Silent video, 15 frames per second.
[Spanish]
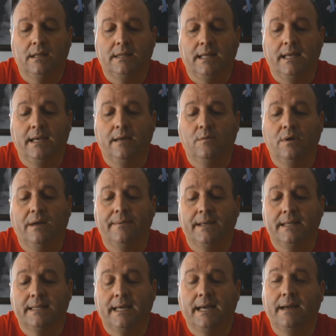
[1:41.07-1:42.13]
Tiene una
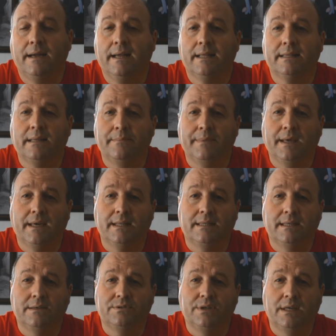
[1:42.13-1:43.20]
ventaja también
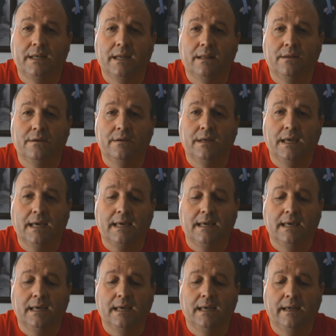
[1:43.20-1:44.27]
este oxigenador y es
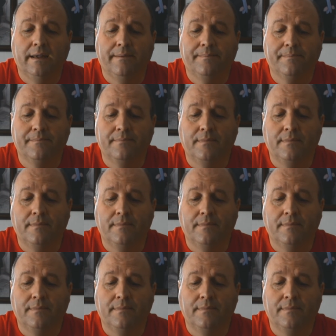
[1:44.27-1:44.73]
que